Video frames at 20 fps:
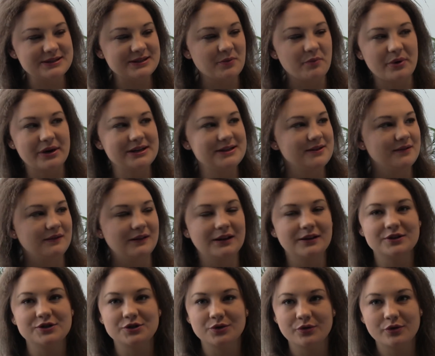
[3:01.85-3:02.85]
Я
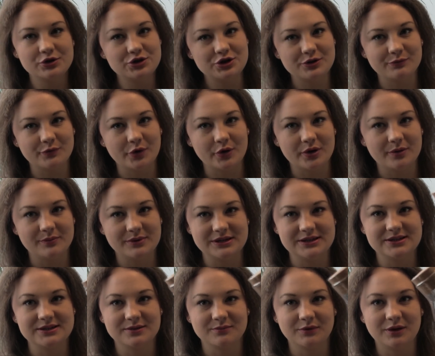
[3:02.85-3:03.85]
сопротивлялась очень много
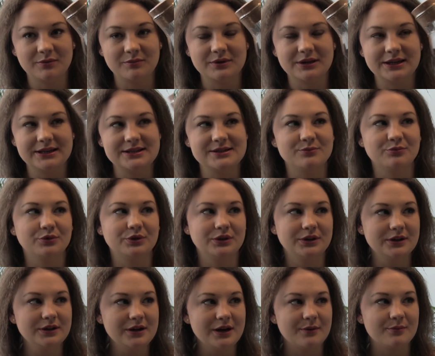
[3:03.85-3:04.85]
месяцев именно этим
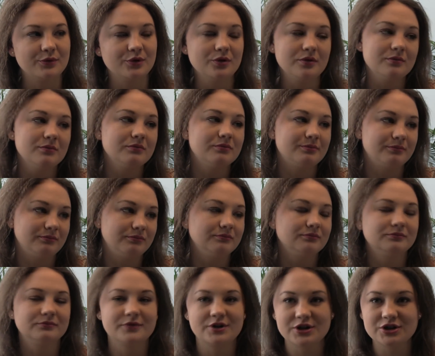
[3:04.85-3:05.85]
бутылкам, но
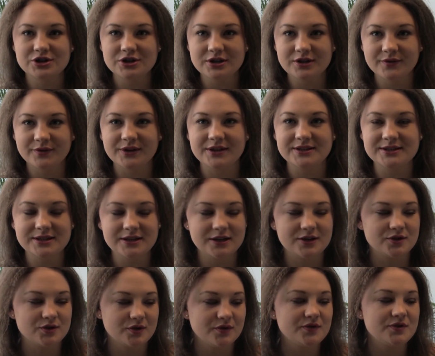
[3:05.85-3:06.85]
решила в конце
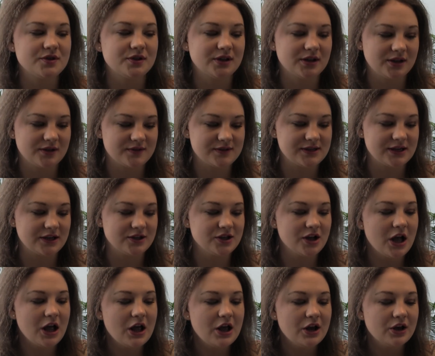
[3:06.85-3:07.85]
концов все-таки взять.
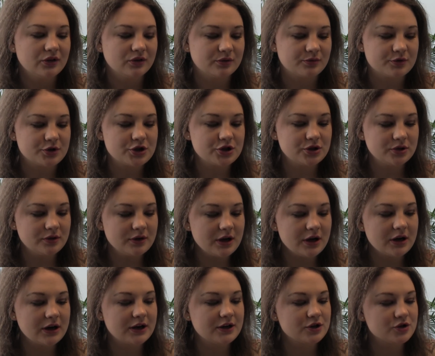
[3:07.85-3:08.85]
Думаю, что
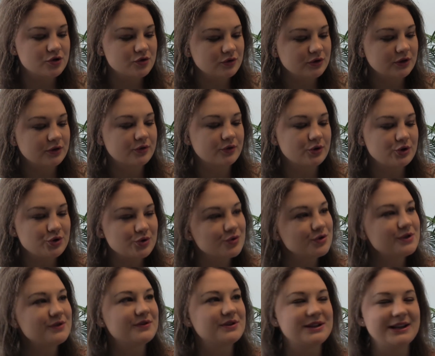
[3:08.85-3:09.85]
я хожу,
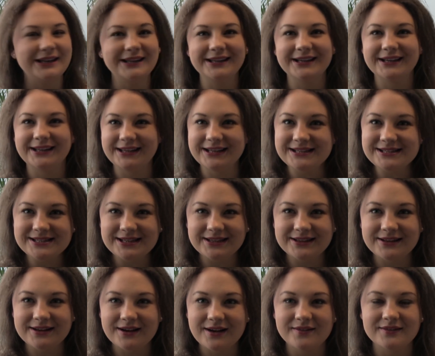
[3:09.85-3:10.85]
докручусь возле них, если
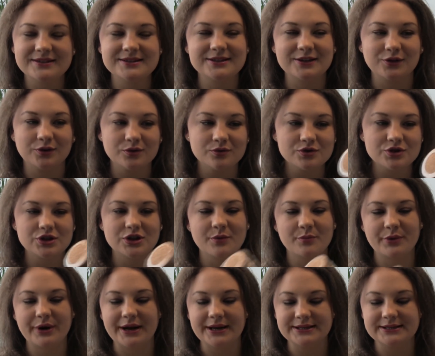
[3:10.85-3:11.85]
нравится, нужно
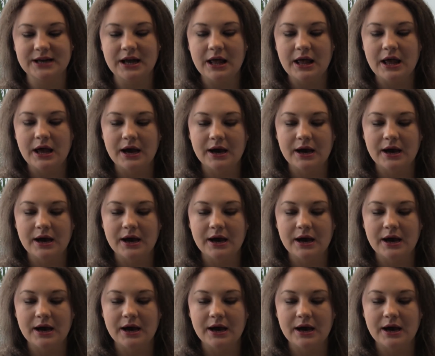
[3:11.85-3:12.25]
брать.